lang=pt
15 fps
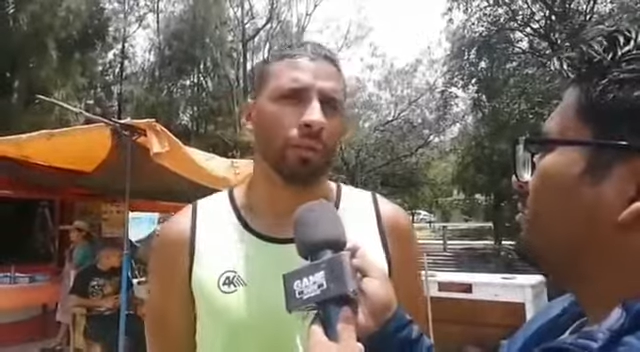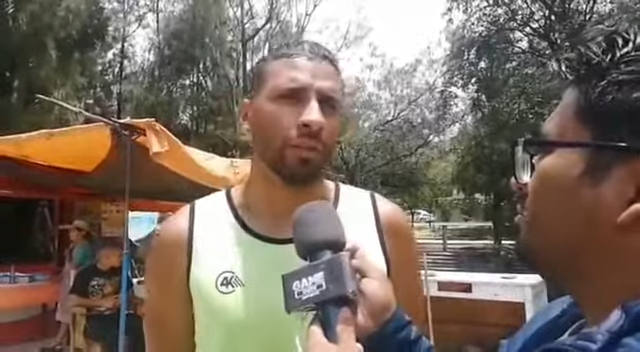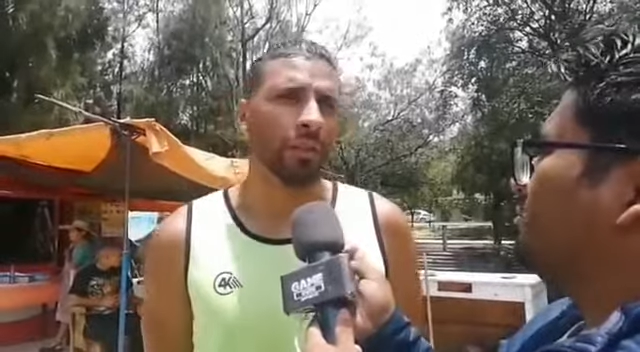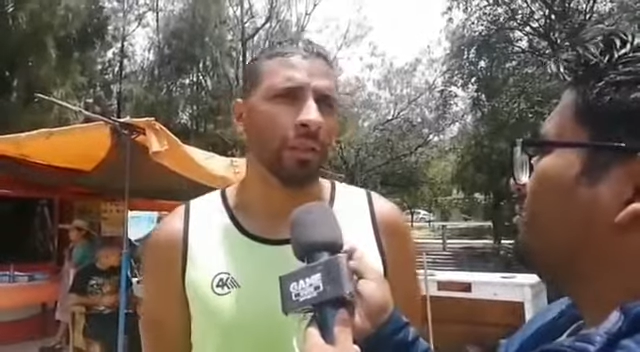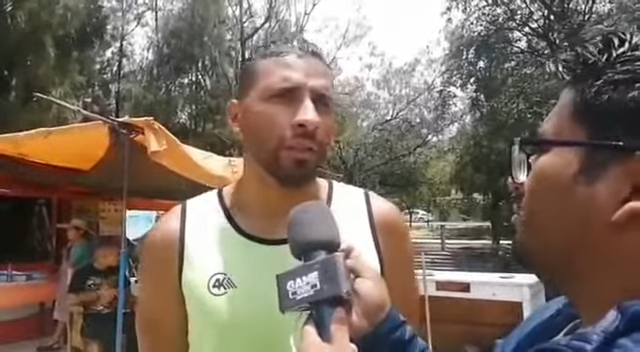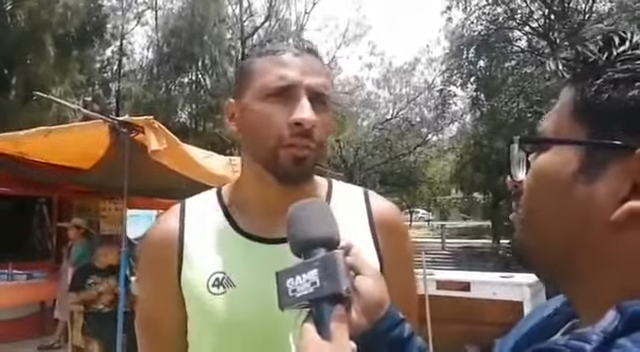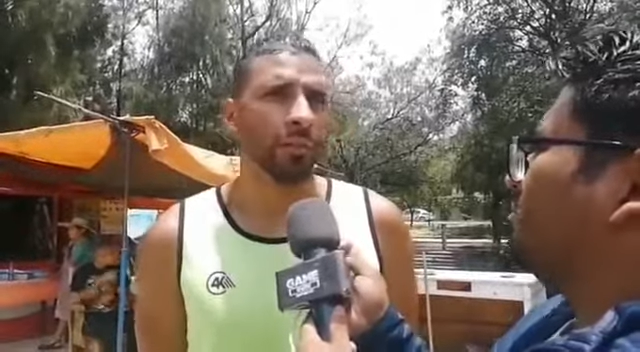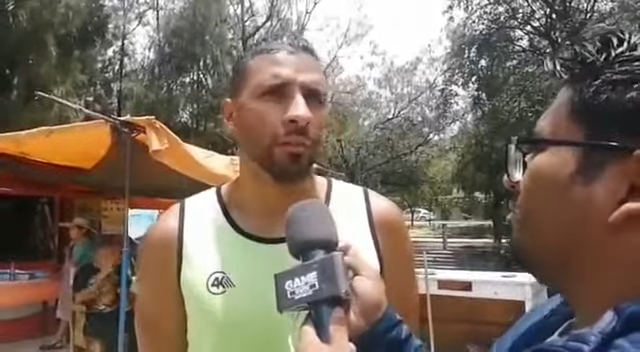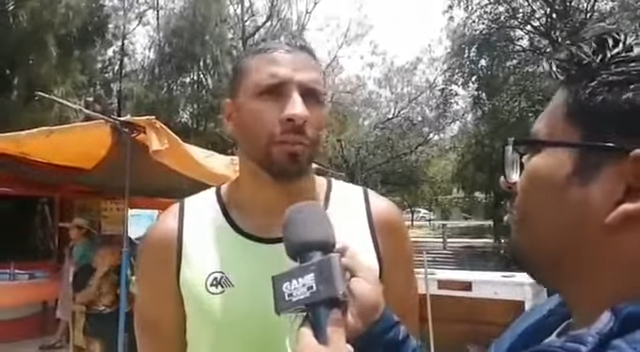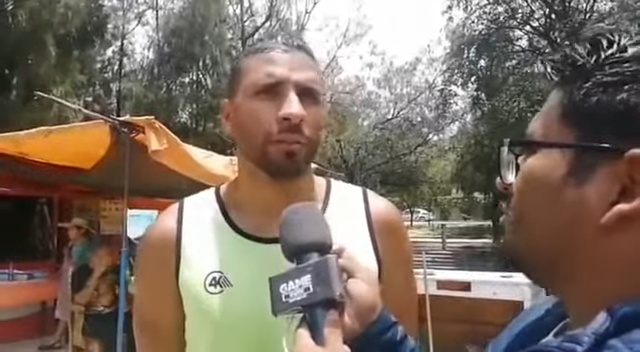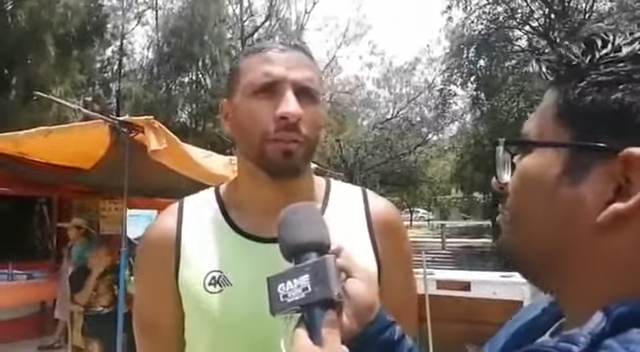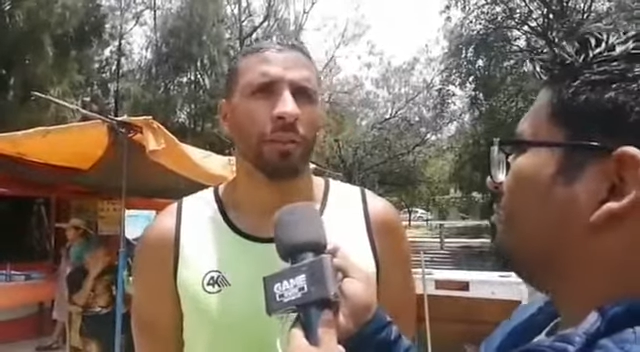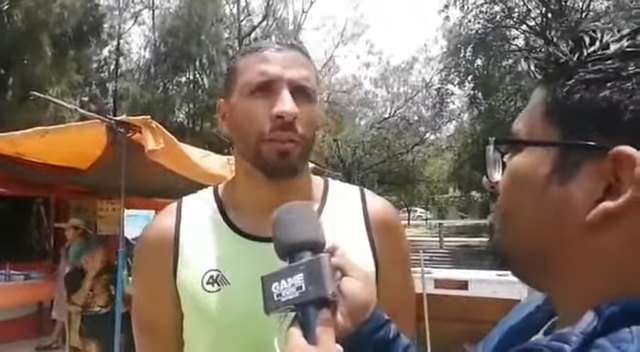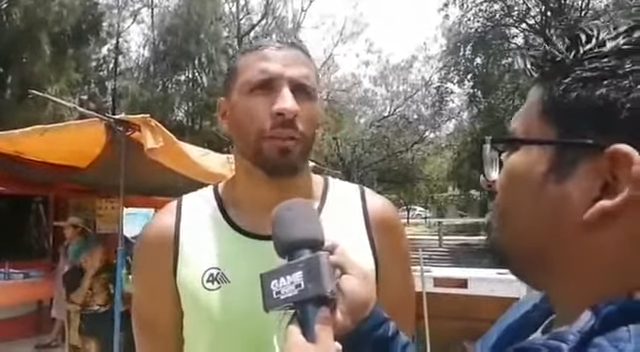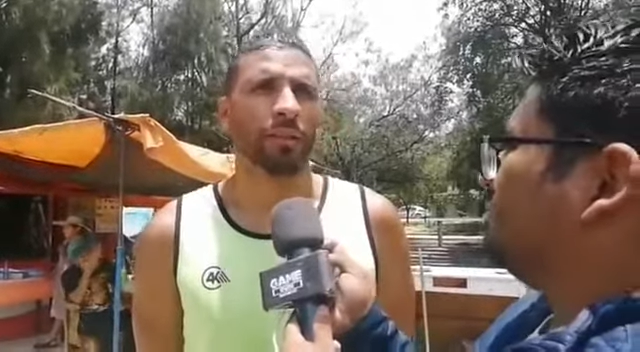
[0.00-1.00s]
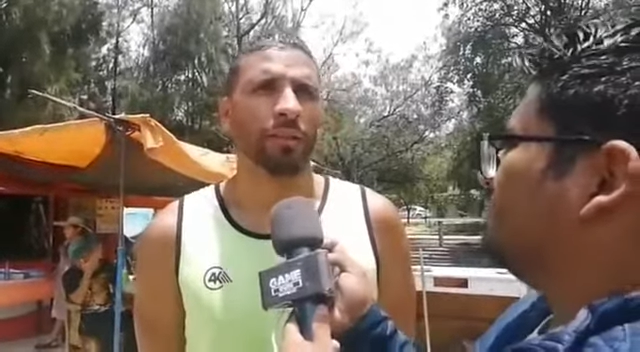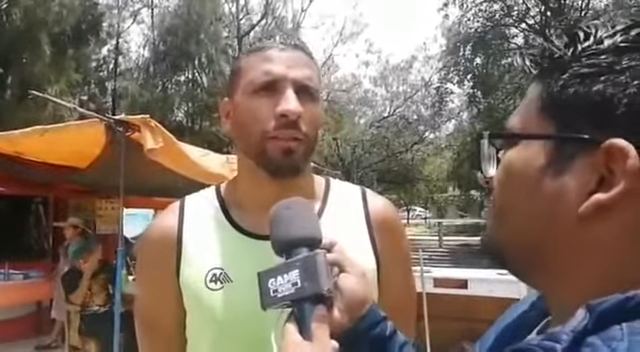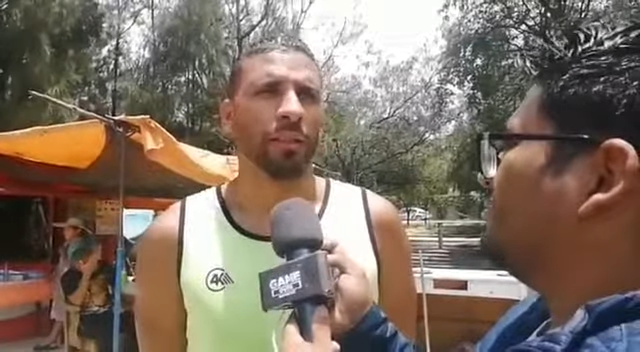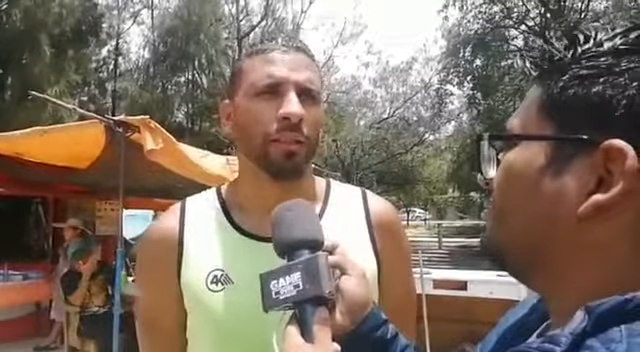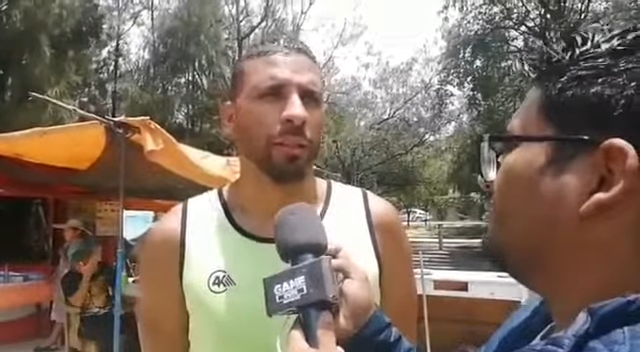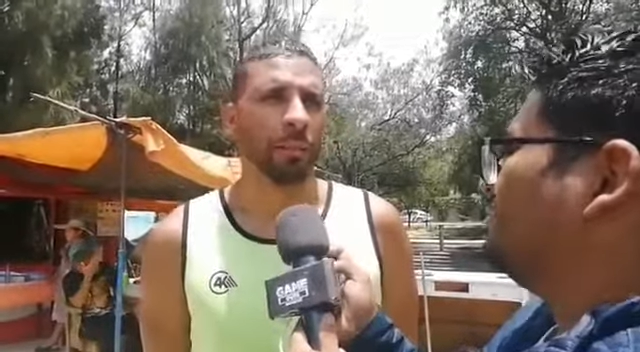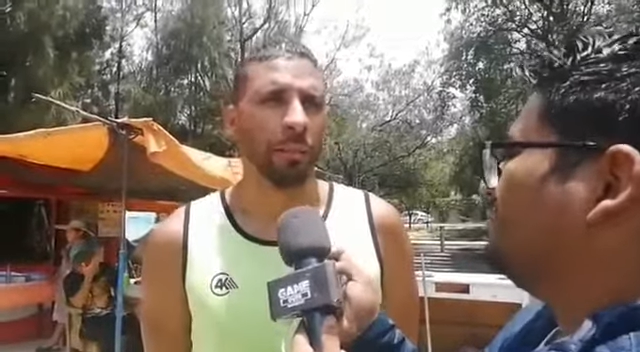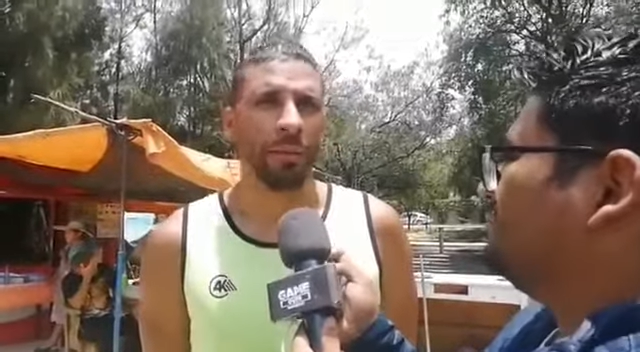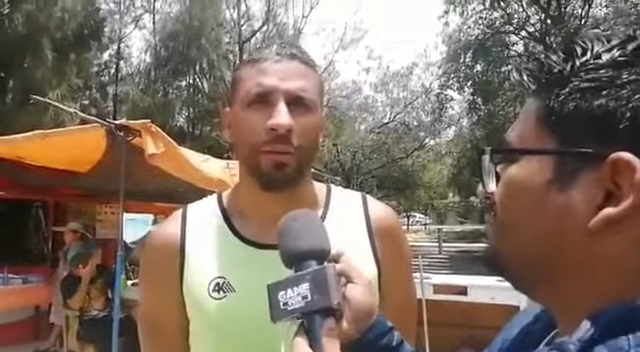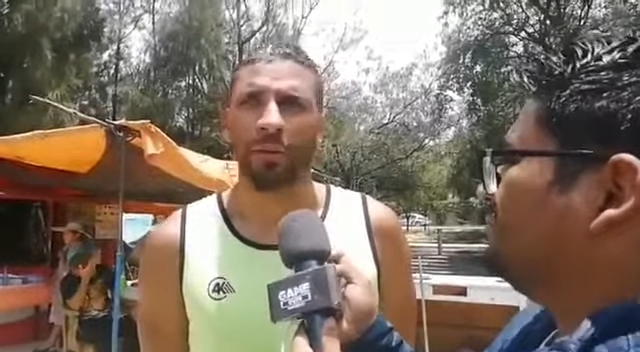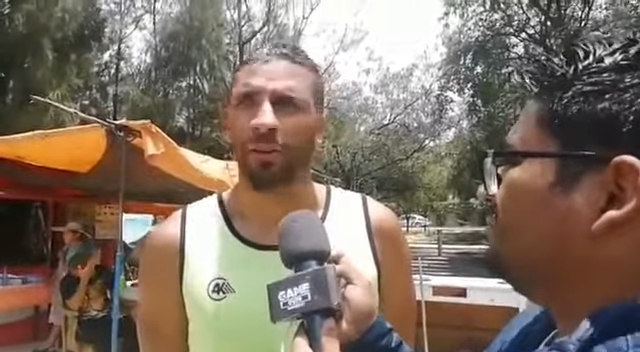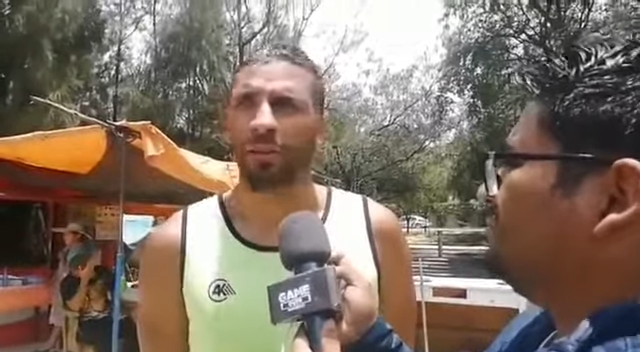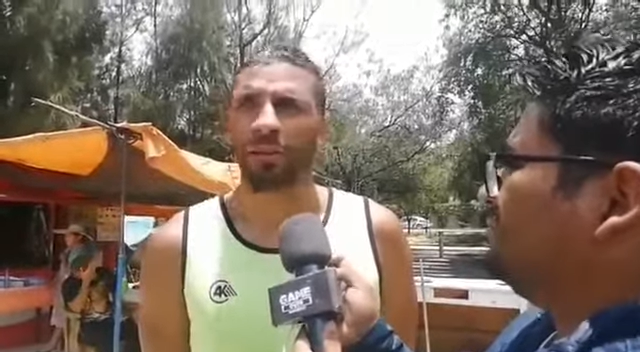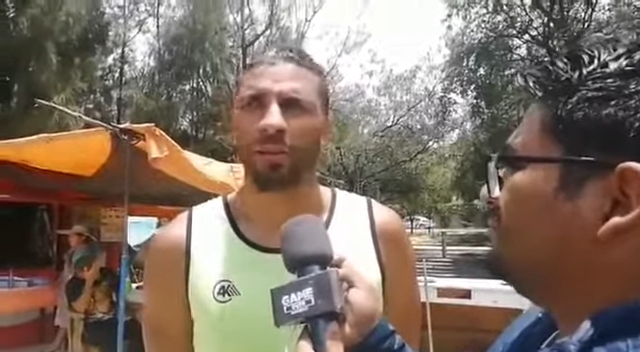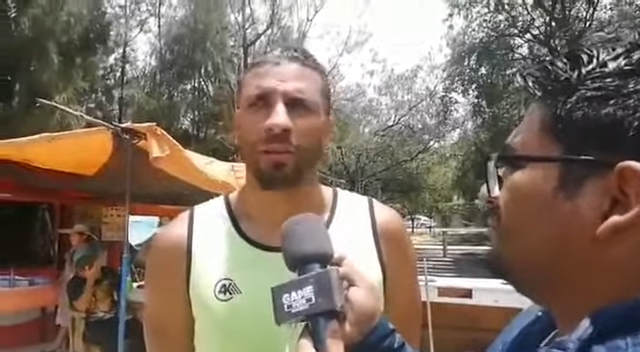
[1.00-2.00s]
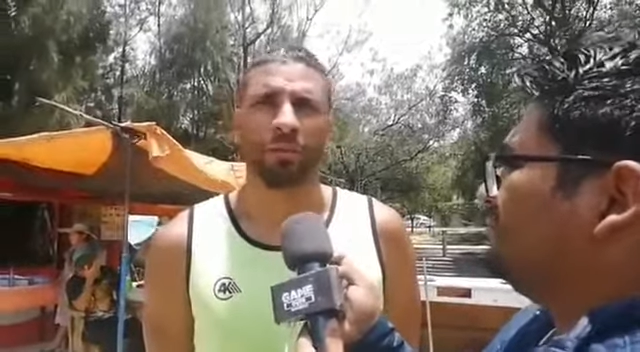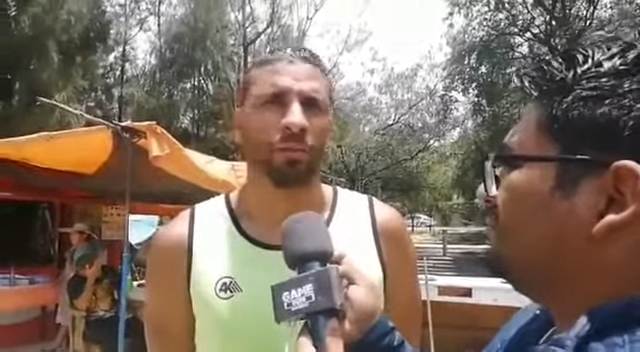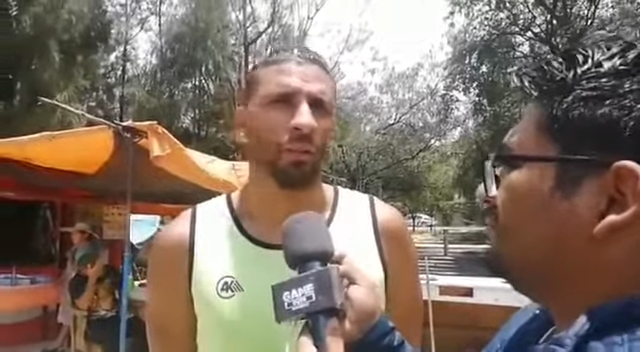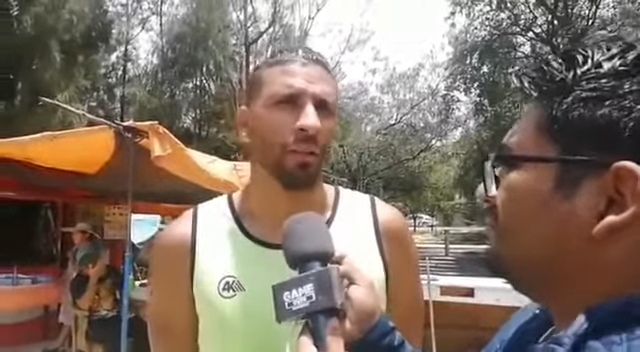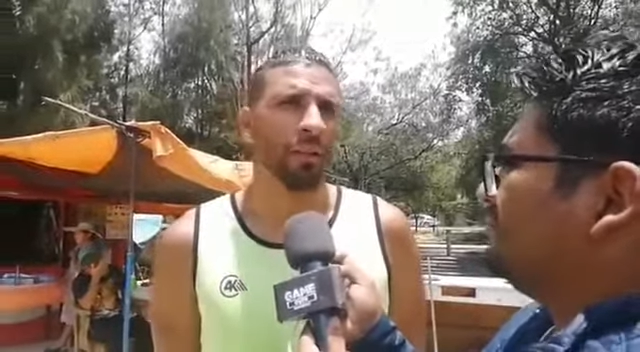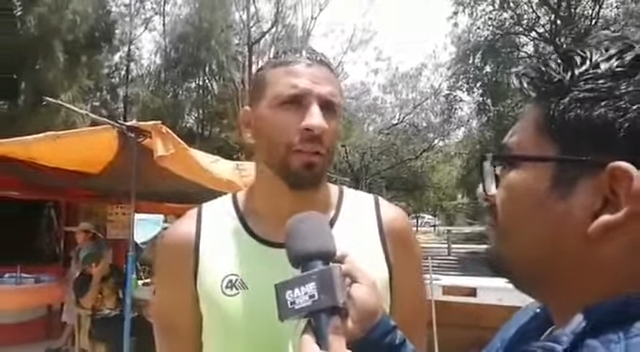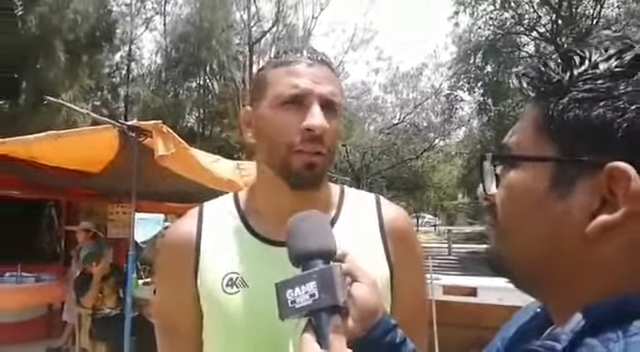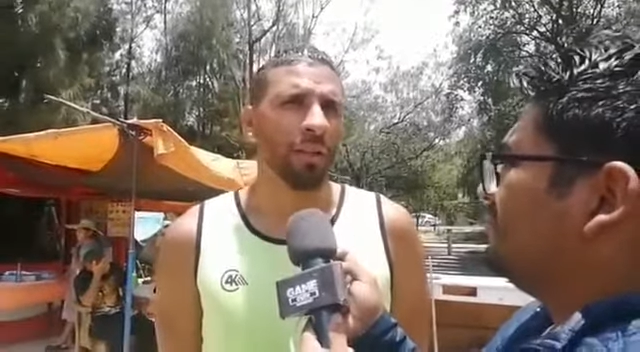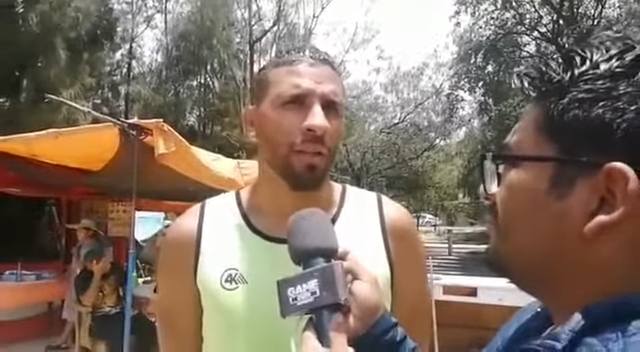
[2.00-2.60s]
títulos, ser, ser campeões de toda